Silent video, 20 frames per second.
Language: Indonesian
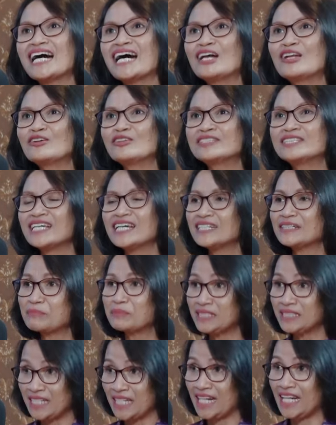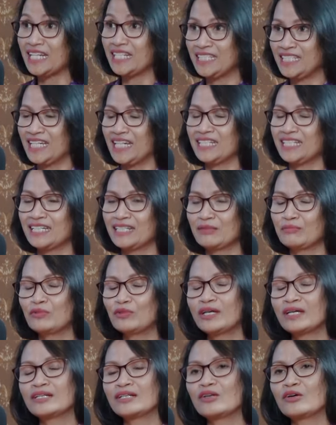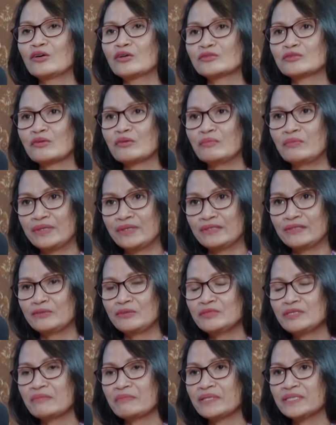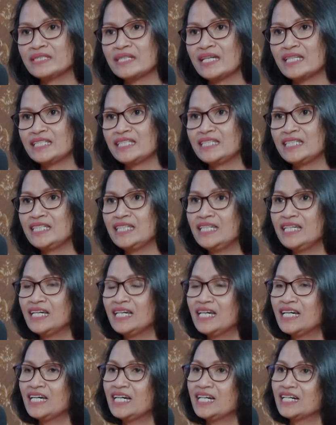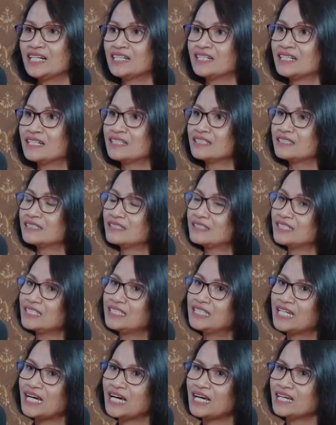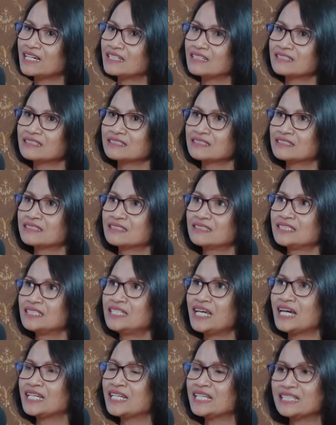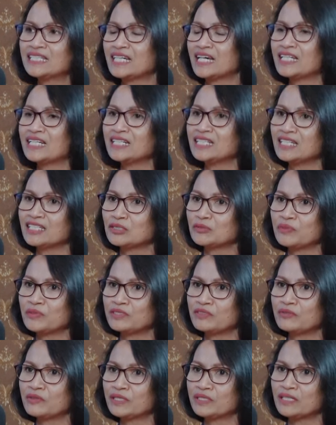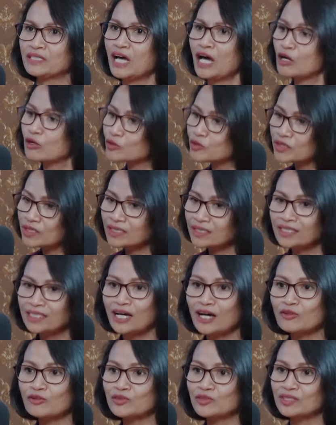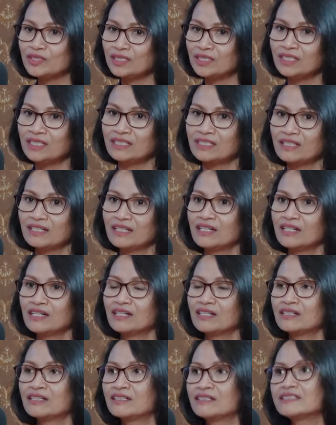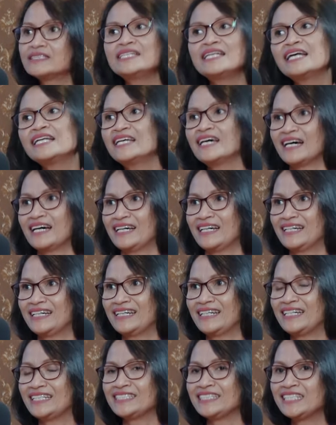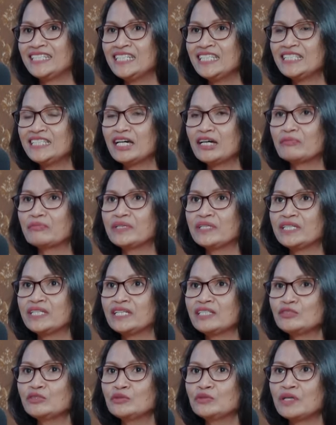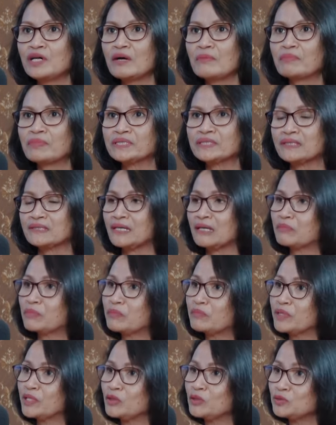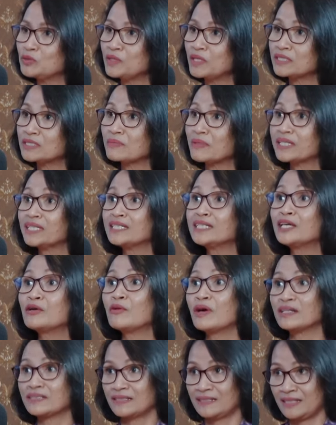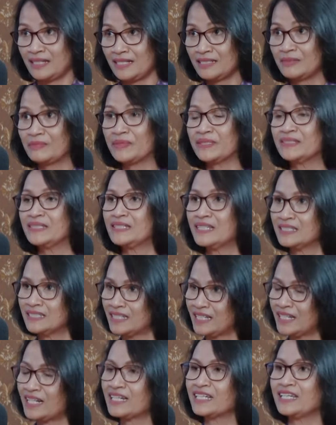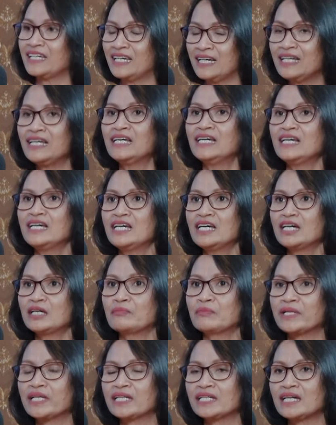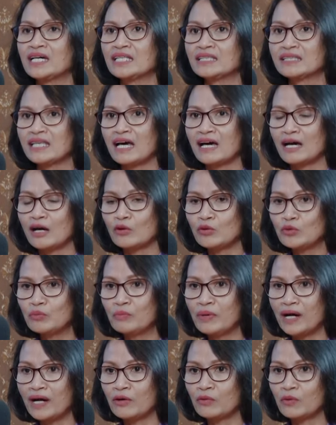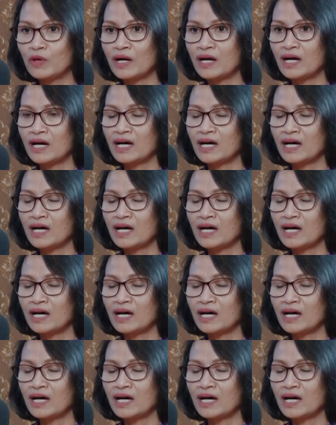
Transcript: kalau Tiang menjalani ya dari bulan Oktober itu sampai saat ini uh, tidak tidak ada tekanan yang spesifik katakan harus ini harus ini uh, tidak ada. Hmm. Jadi tiang pikir juga peserta pemilu sudah semakin dewasa hmm. sepertinya sekarang ya. Hmm. Mereka tahu bahwa